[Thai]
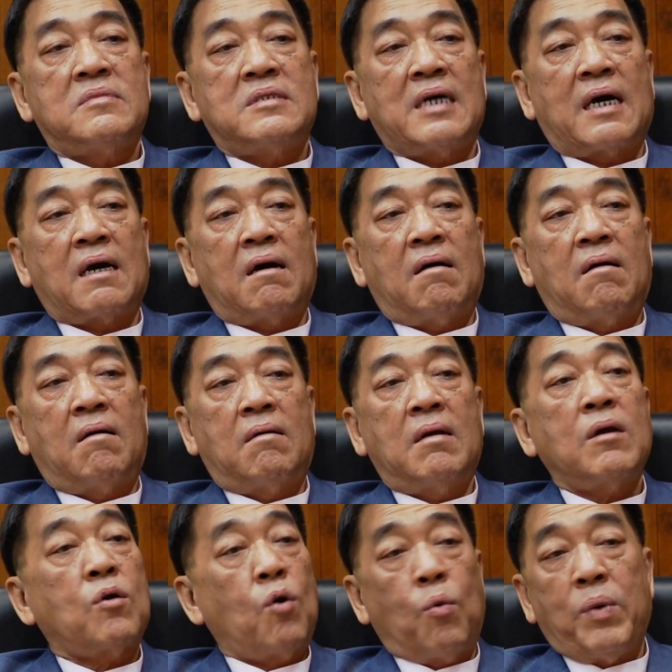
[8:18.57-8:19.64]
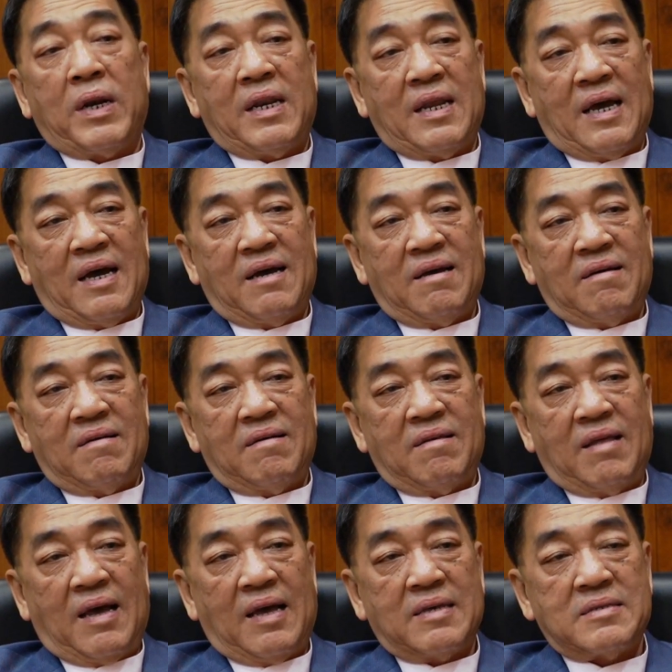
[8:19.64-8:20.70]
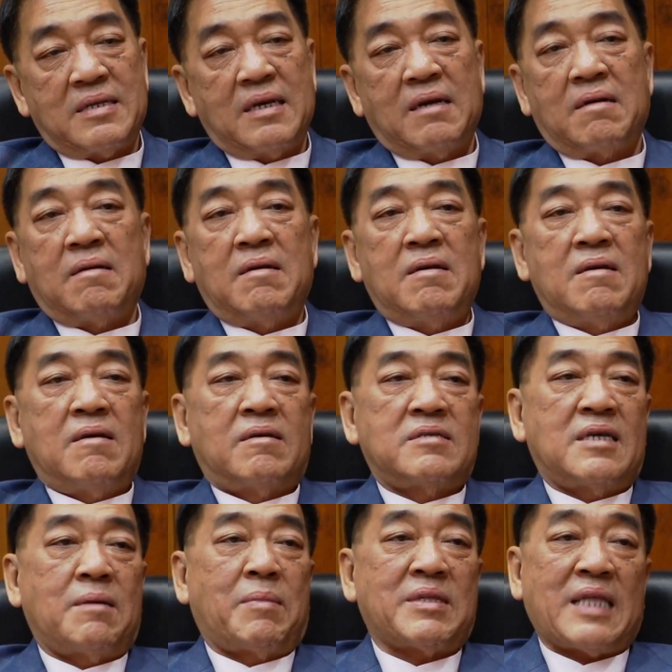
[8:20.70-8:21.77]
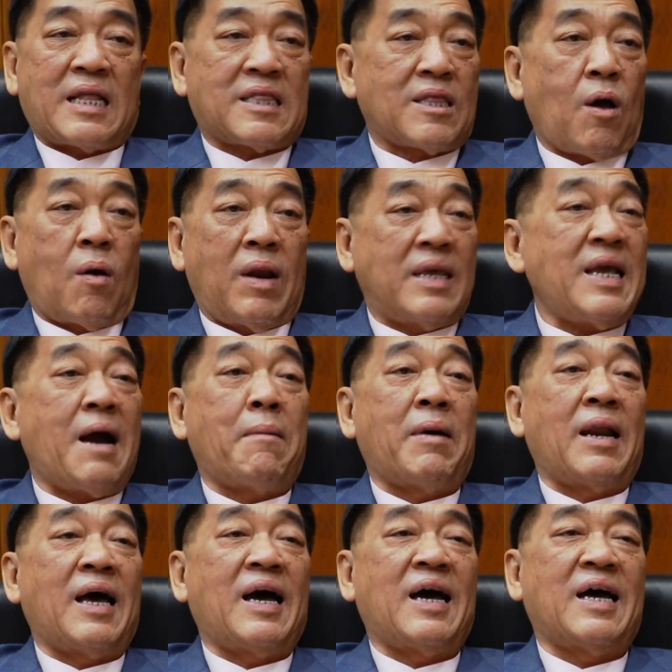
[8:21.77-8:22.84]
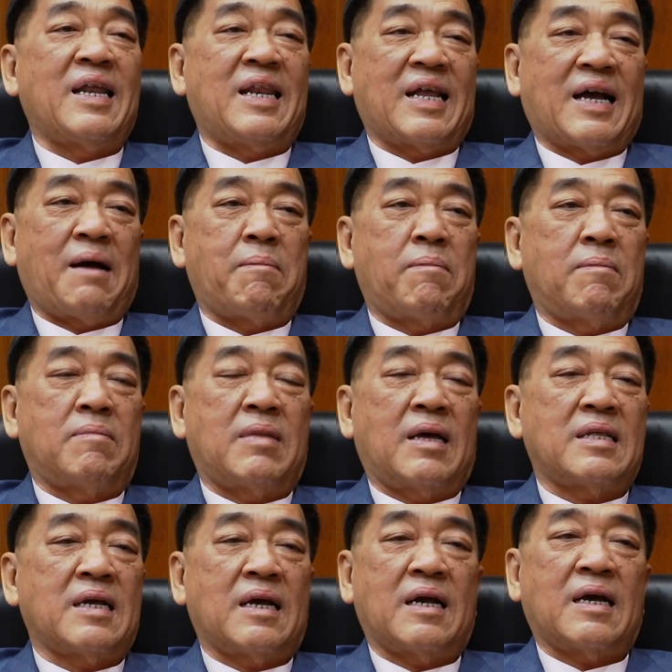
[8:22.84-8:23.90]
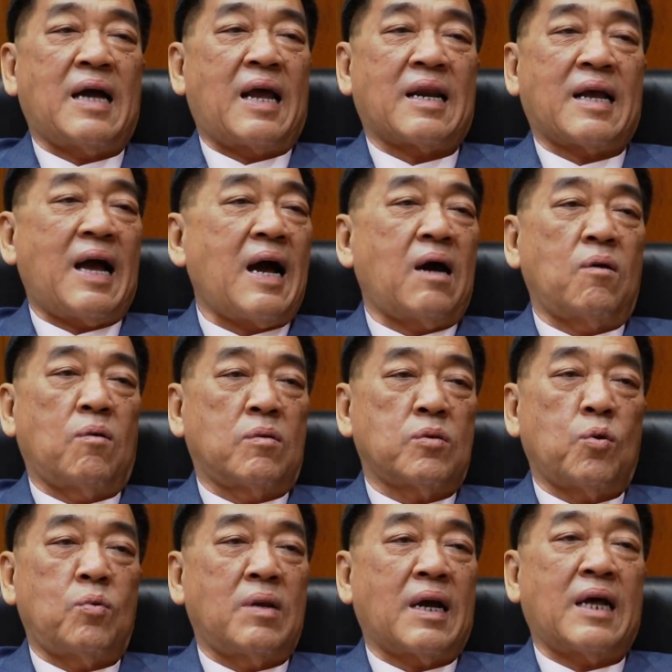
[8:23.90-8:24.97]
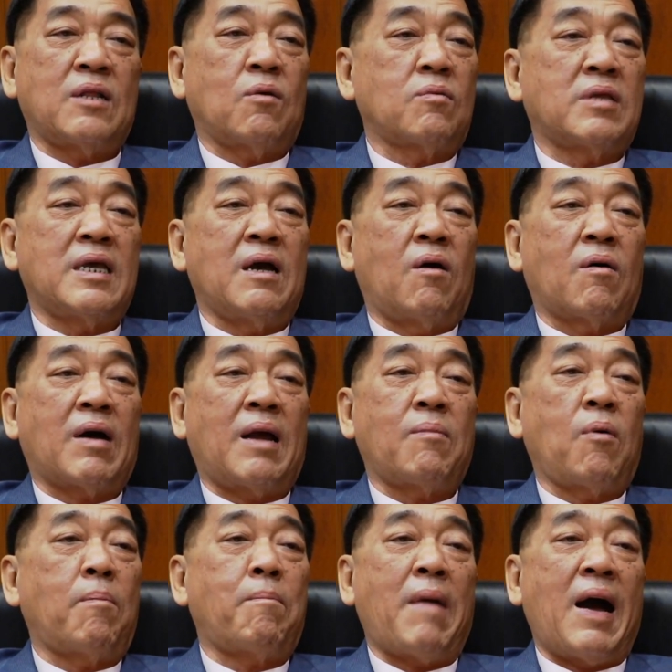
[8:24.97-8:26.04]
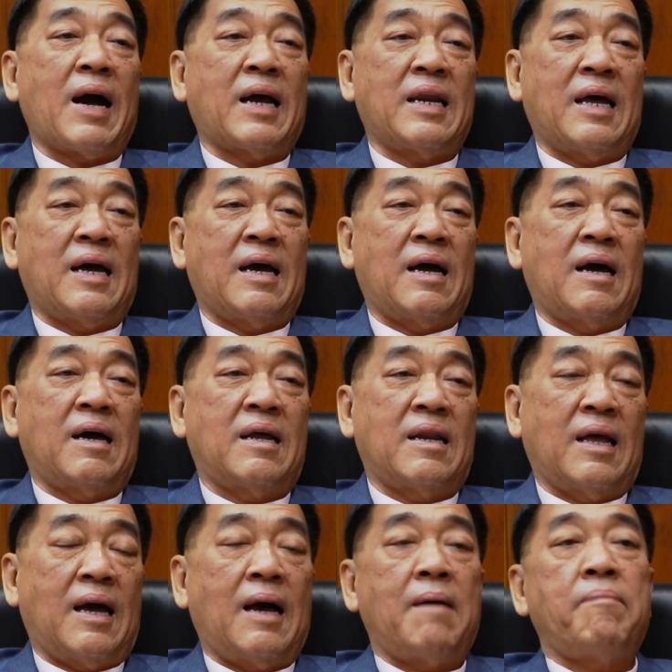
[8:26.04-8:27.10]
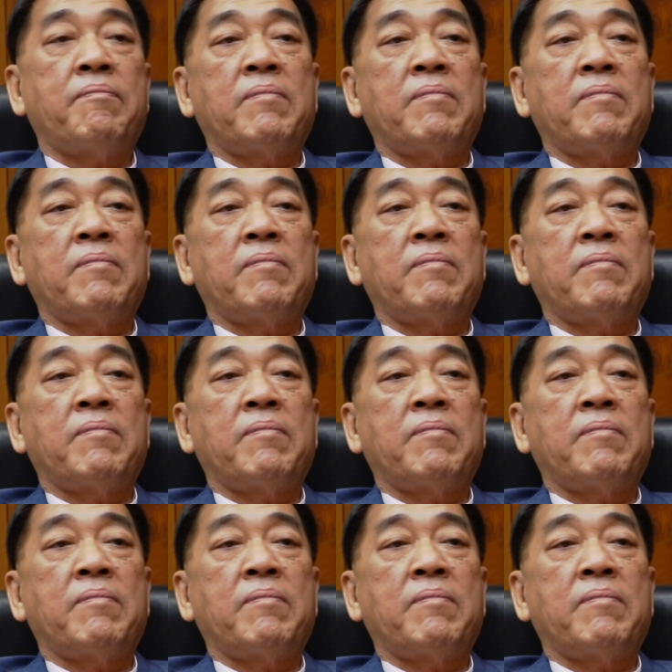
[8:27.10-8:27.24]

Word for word: จากเรื่องโควิดเนี่ยนะฮะซึ่งซึ่งมันตัดตอนหลายอย่างมาแล้วนะครับนะทั้งการค้าการลงทุน ทั้งการท่องเที่ยว การพบปะกันเนี่ยนะฮะ